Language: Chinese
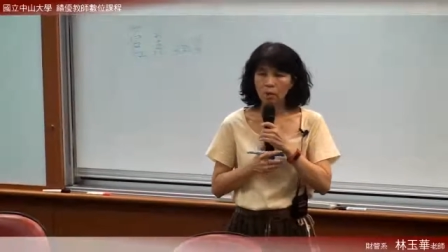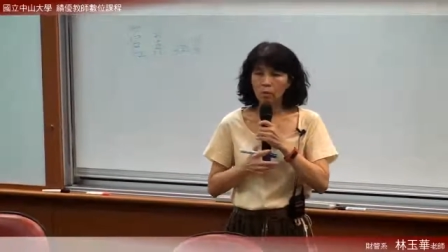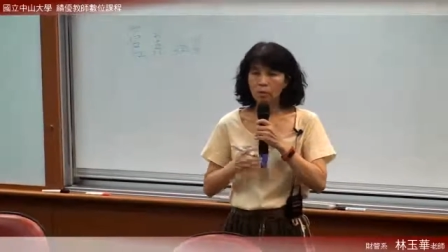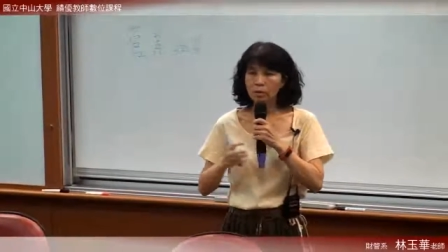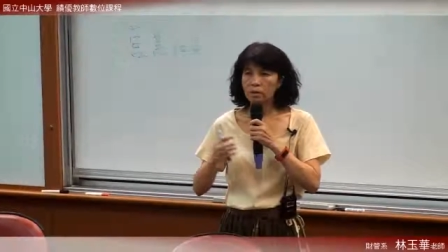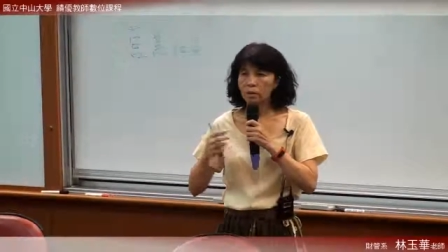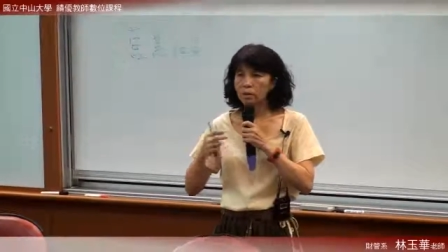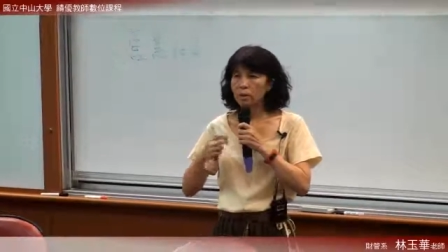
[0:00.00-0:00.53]

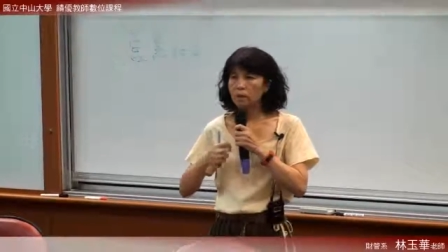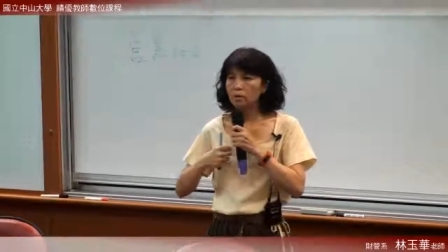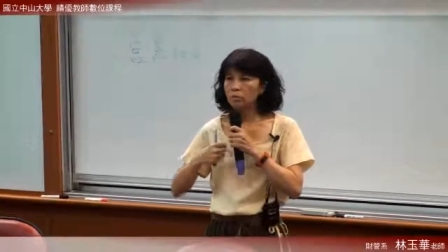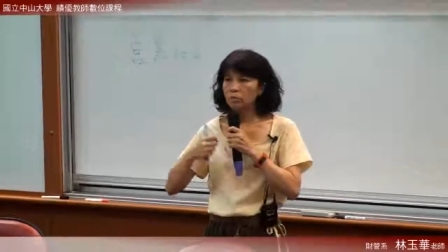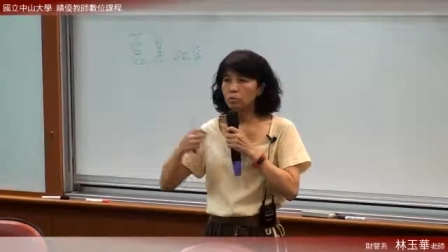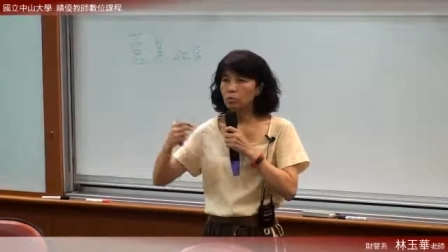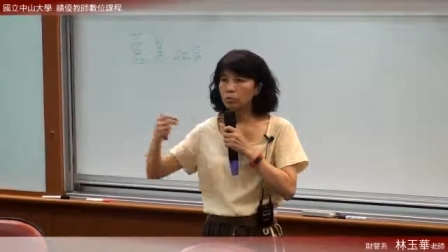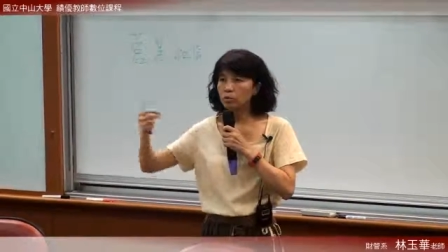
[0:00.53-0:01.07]
我
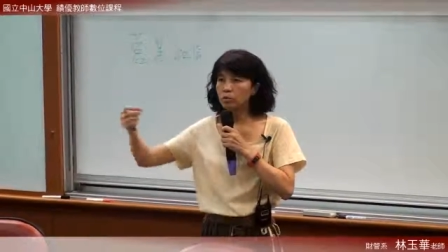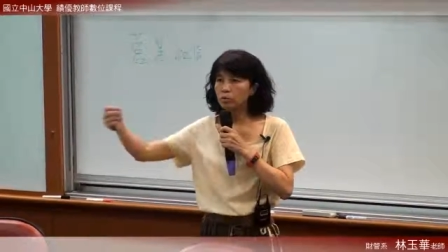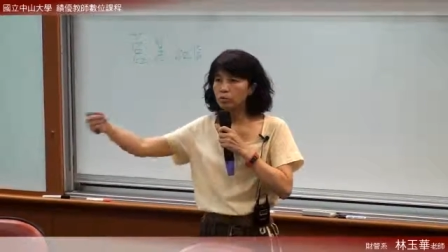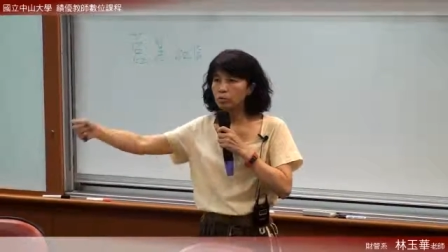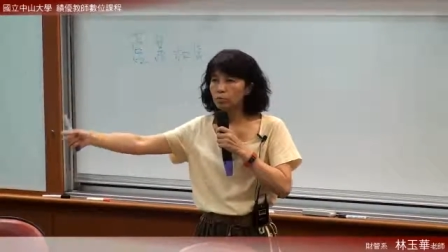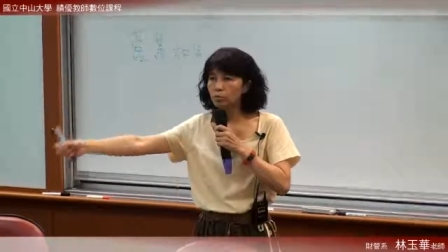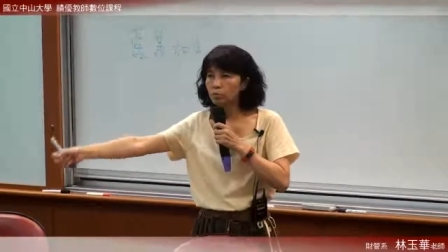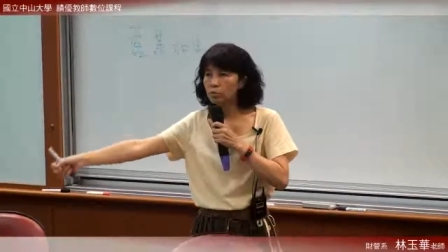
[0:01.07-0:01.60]
钱存
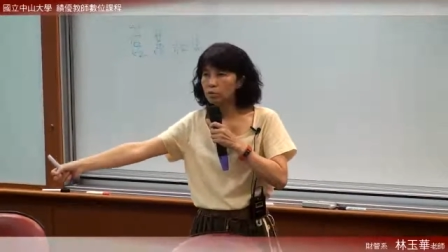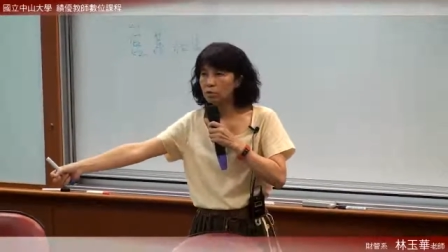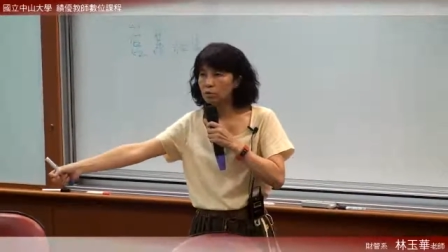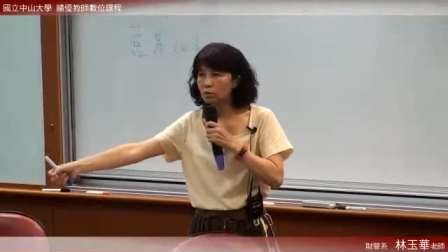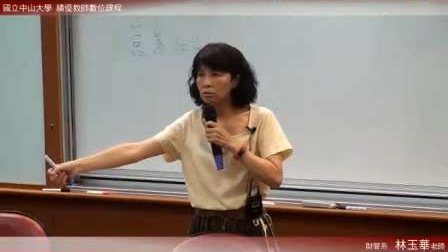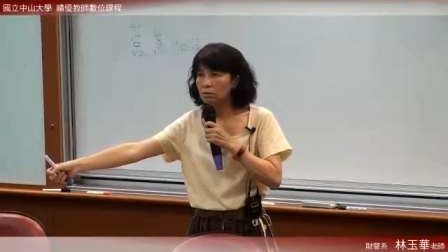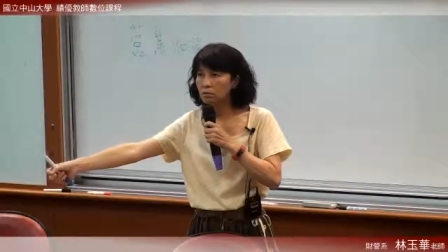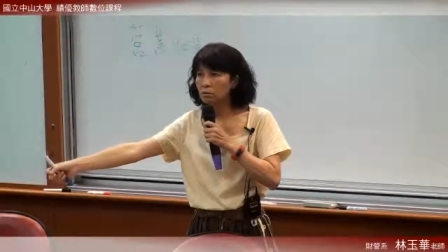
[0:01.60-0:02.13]
出去，
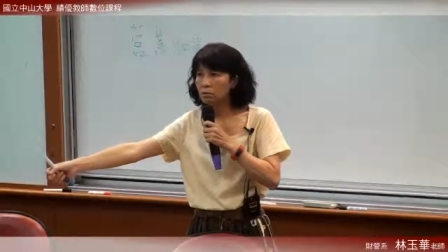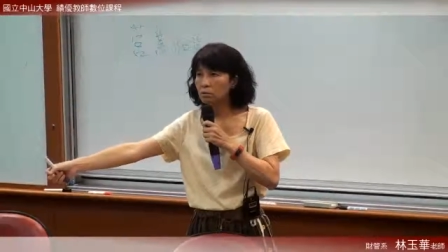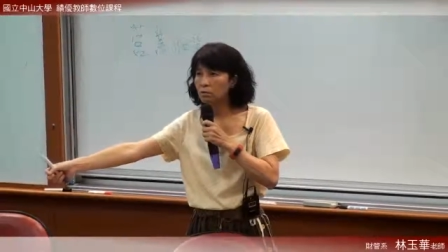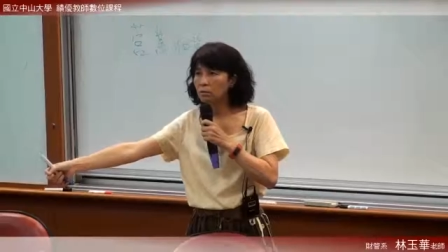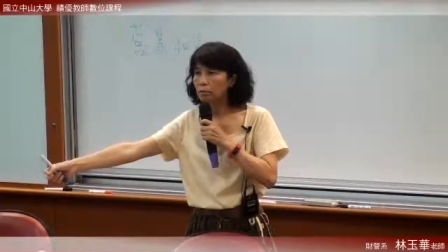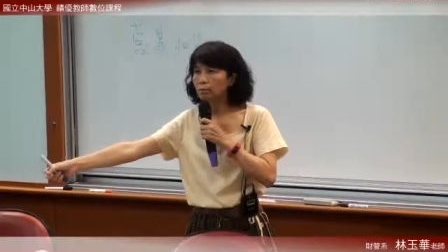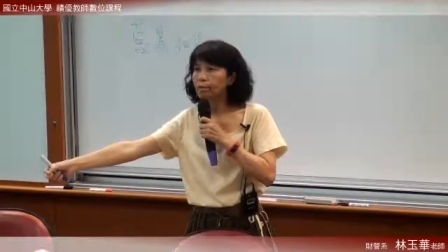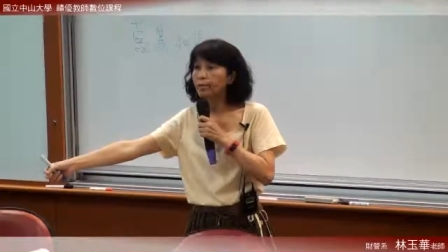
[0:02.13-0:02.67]

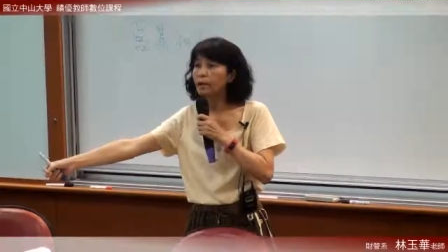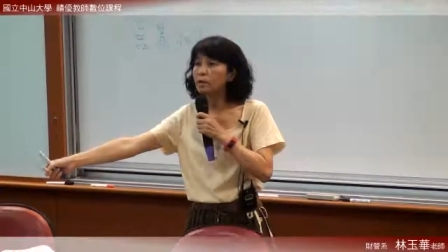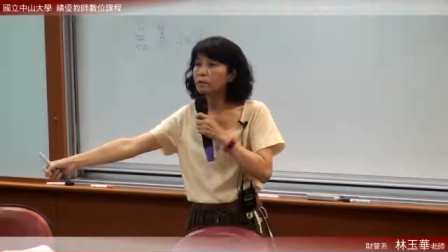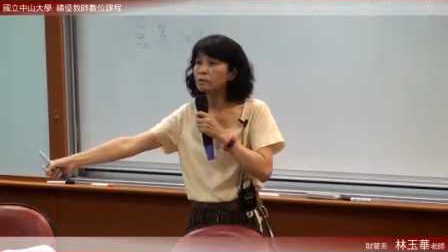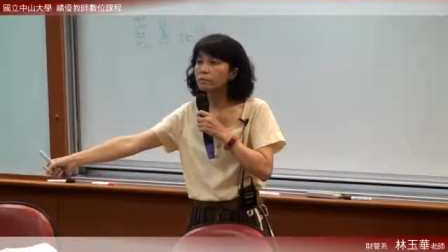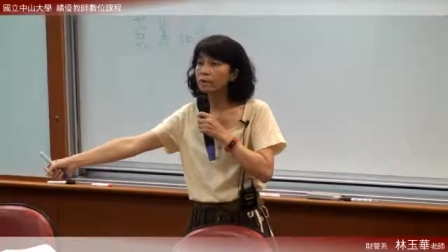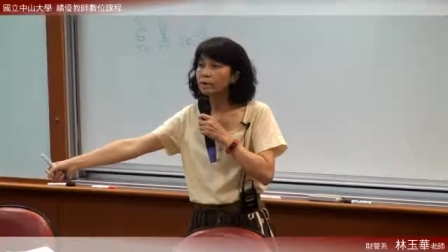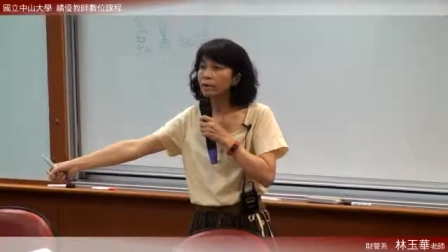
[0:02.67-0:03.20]
放
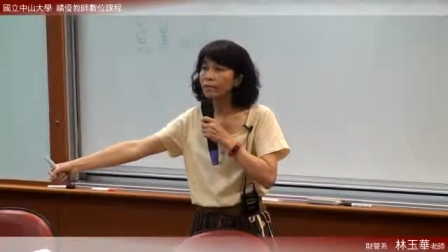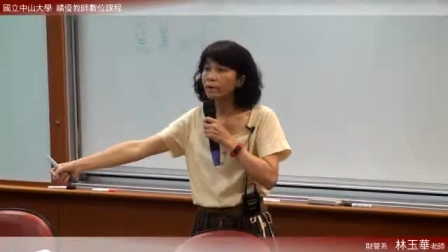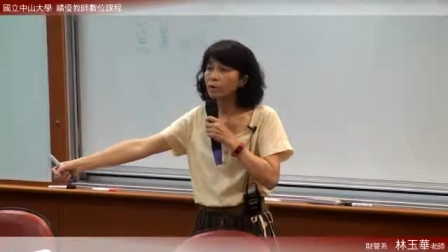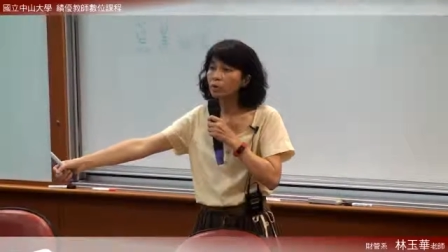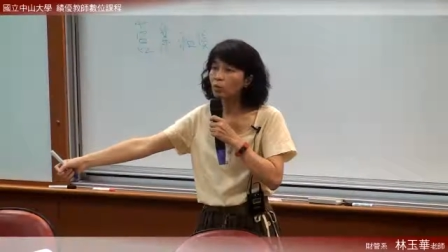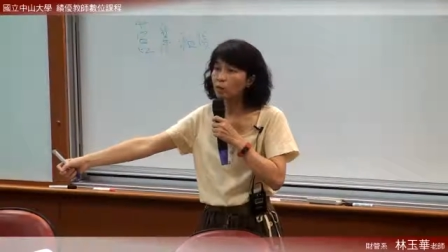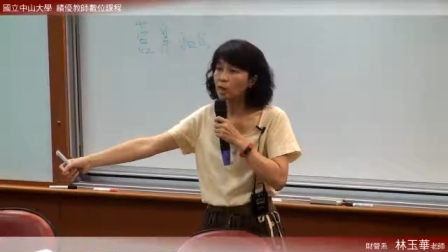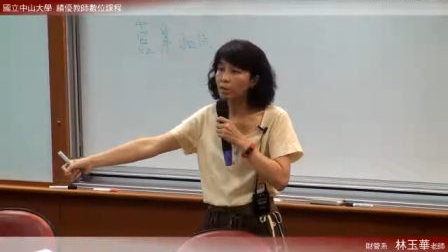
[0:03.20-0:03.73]
放在
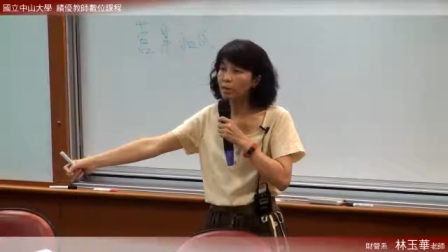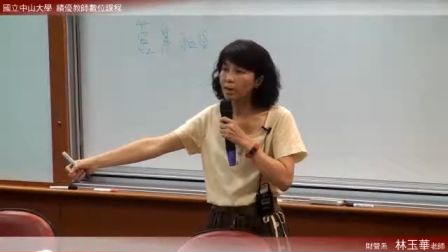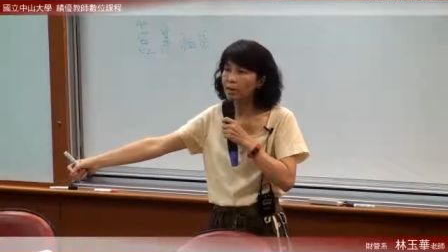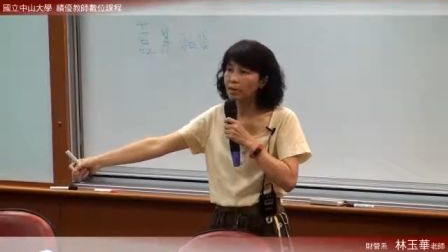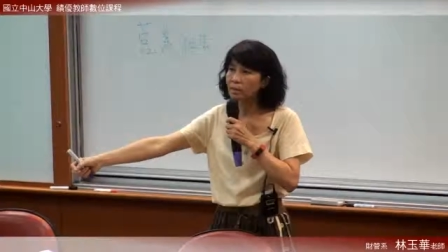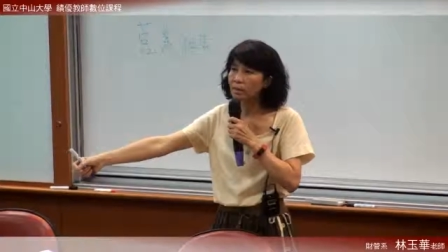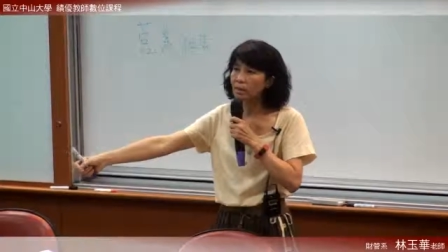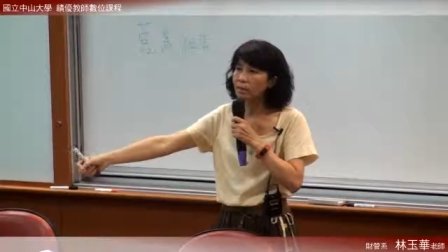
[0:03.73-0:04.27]
房东那
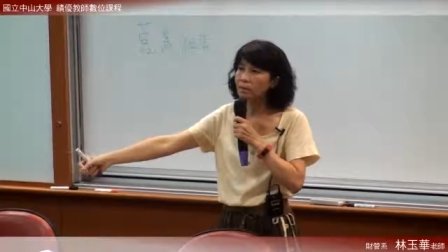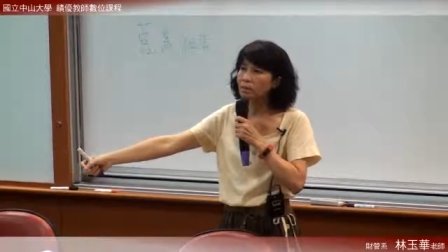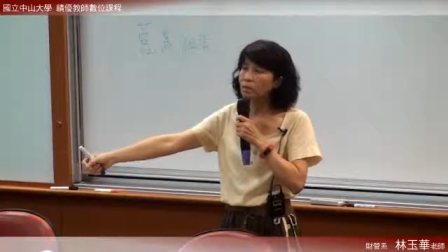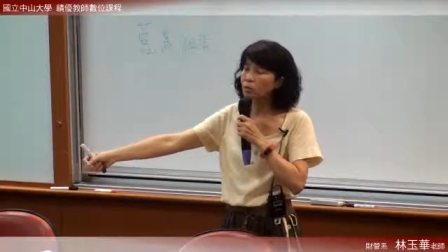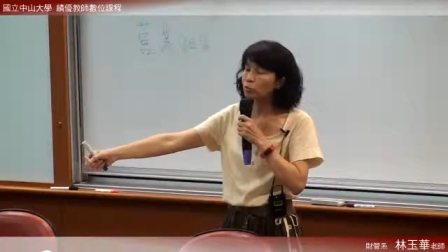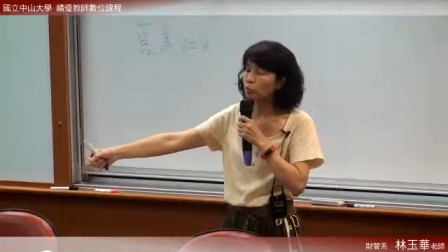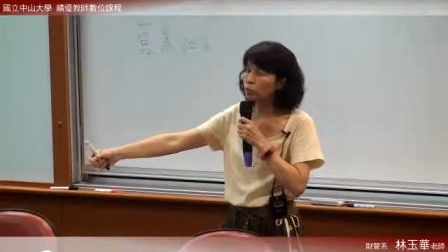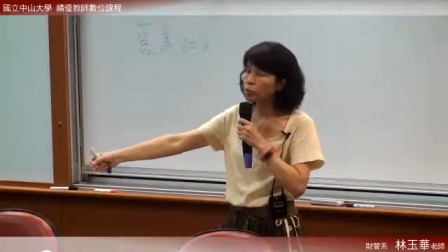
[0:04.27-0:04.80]
边，
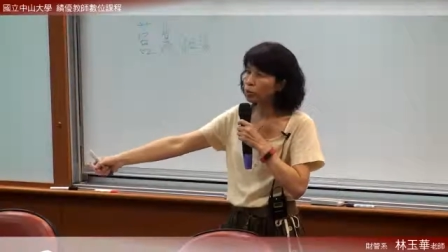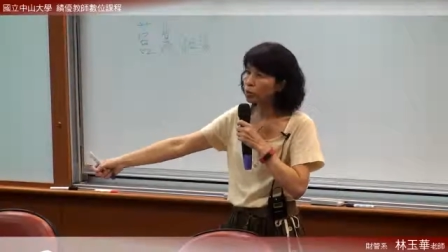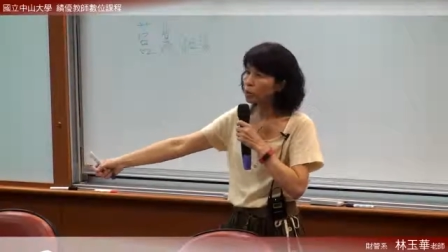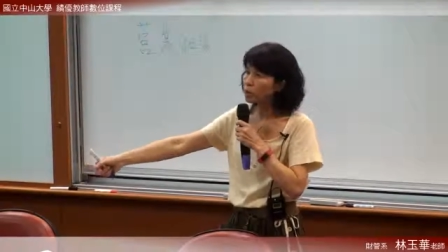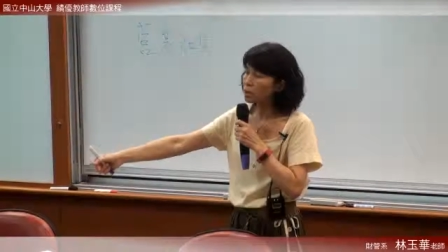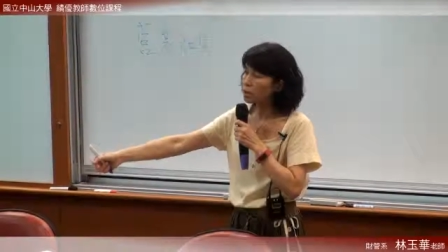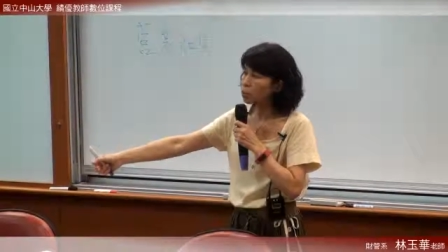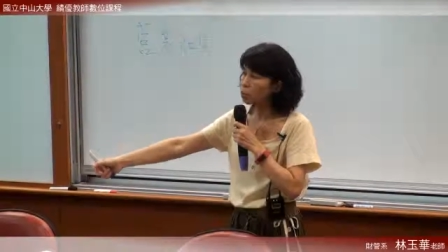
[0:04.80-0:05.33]
叫做
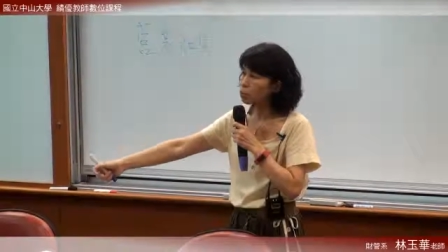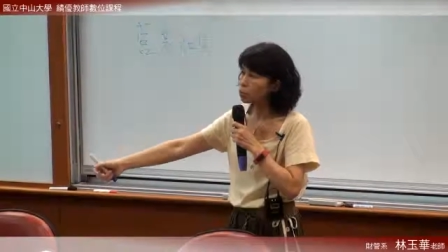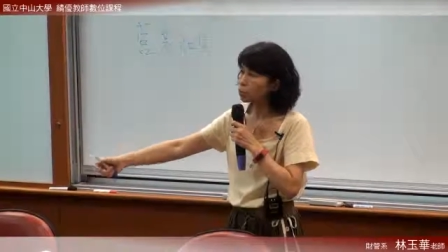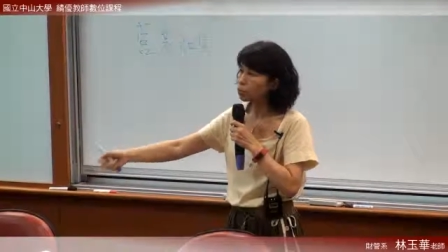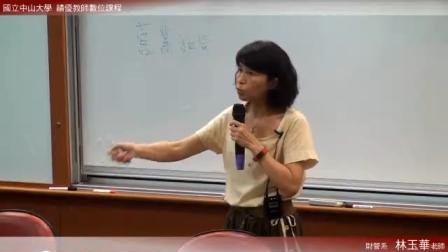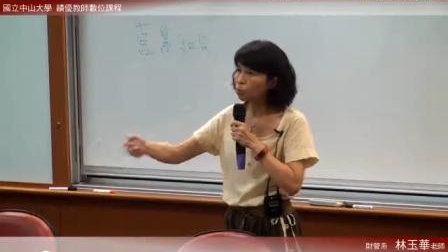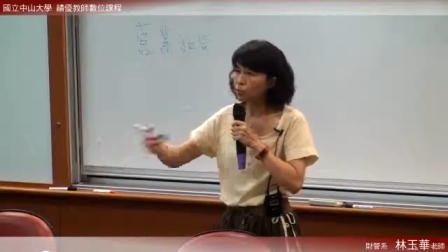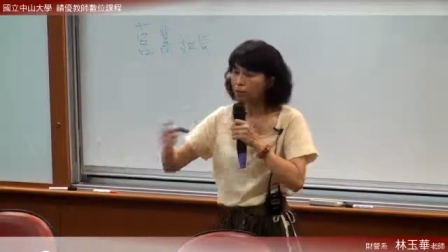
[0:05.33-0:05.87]
存
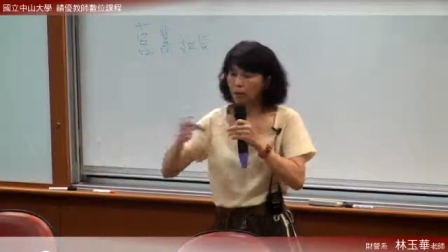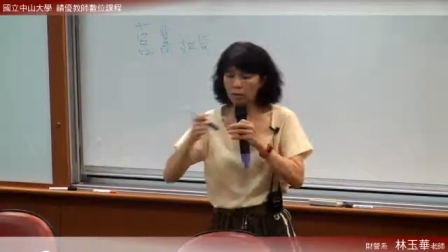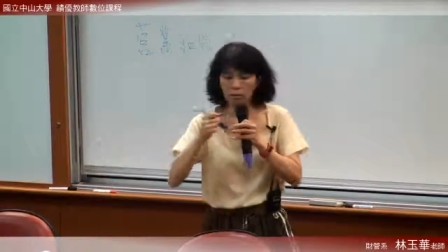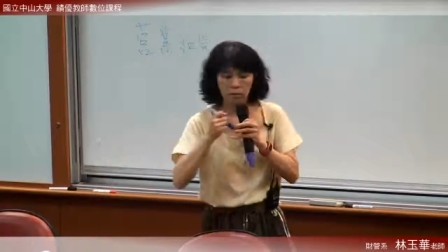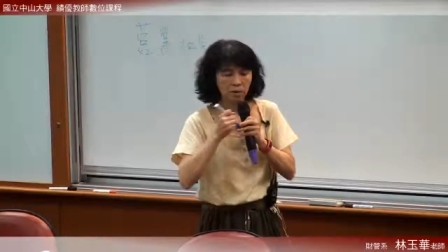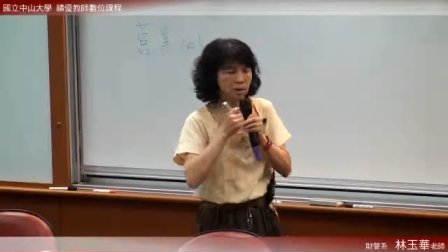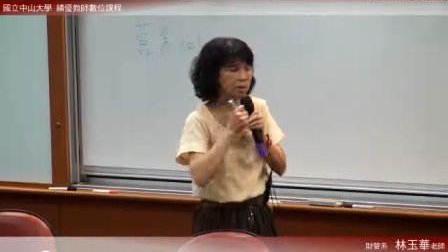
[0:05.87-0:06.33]
出保